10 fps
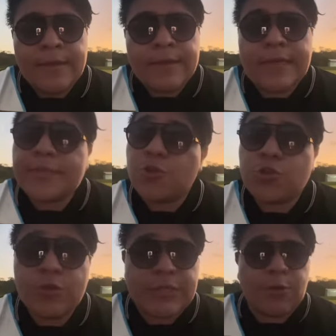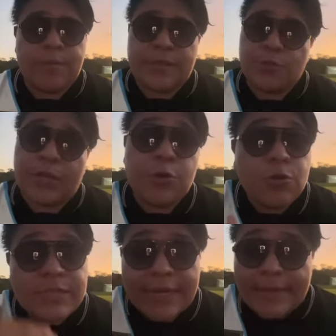que esto solo es el comienzo, que no
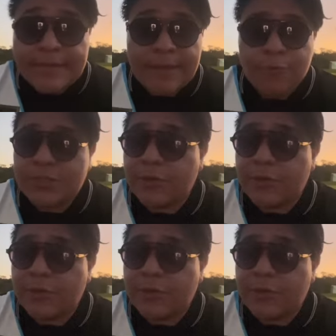nos agrandemos,